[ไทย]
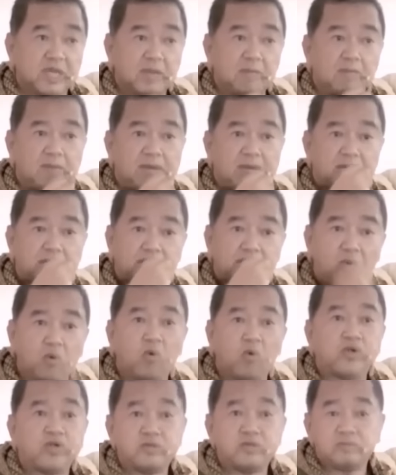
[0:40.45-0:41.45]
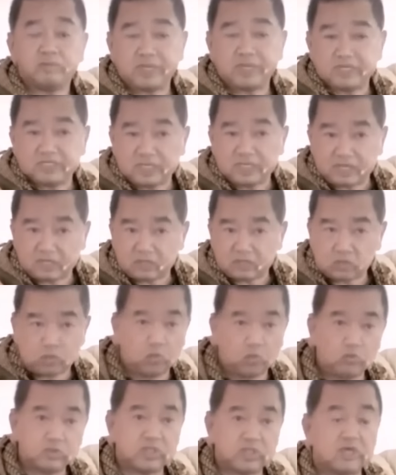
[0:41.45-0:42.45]
แต่มันพ้นไปจาก
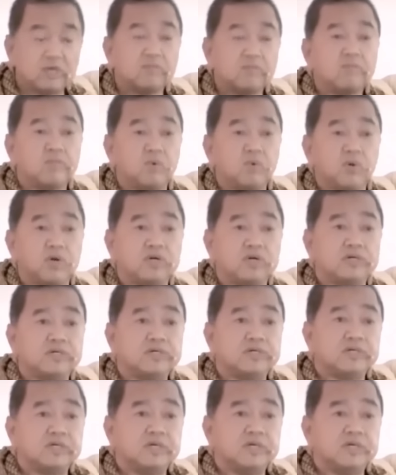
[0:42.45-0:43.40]
ทุกทั้งปวง